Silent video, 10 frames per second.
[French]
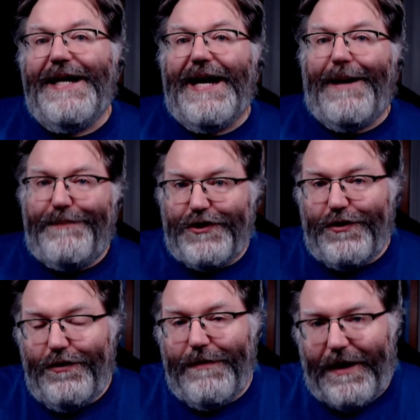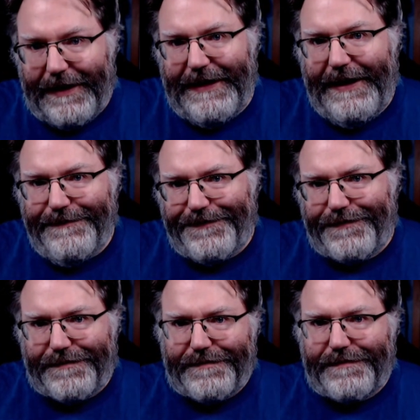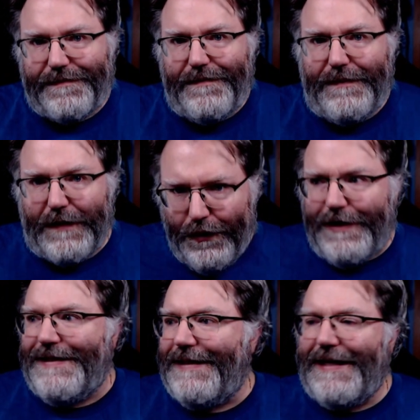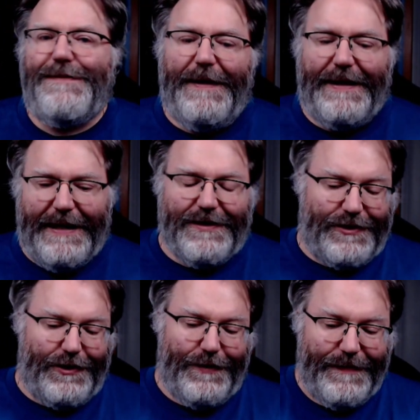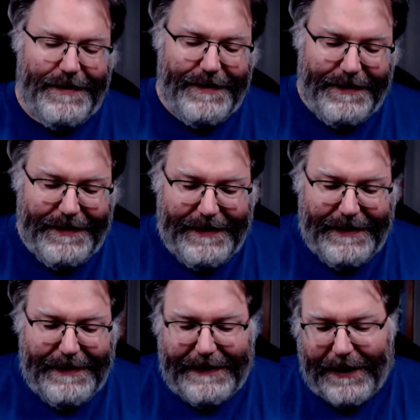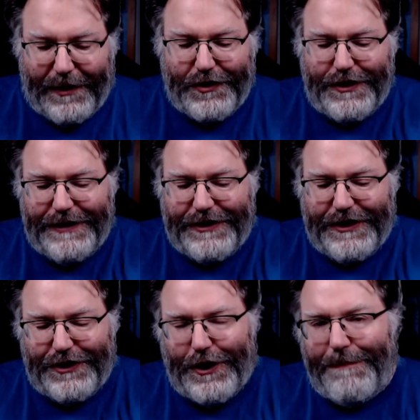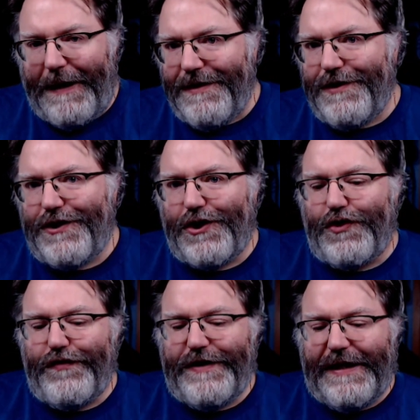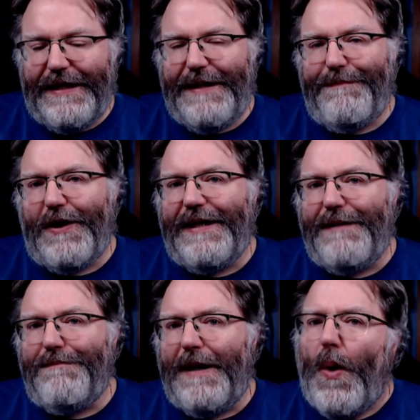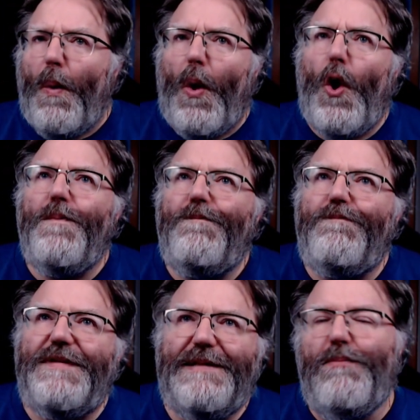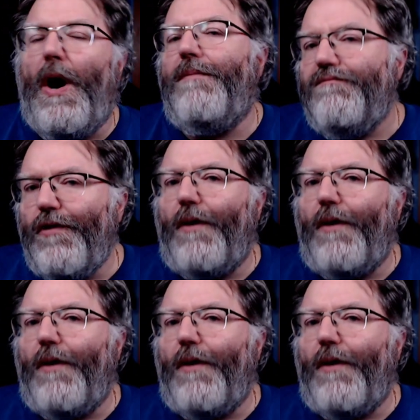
absolument rien de cette expérience-là. D'ailleurs, je pense que je vous en ai peut-être même un peu. Bon, Non.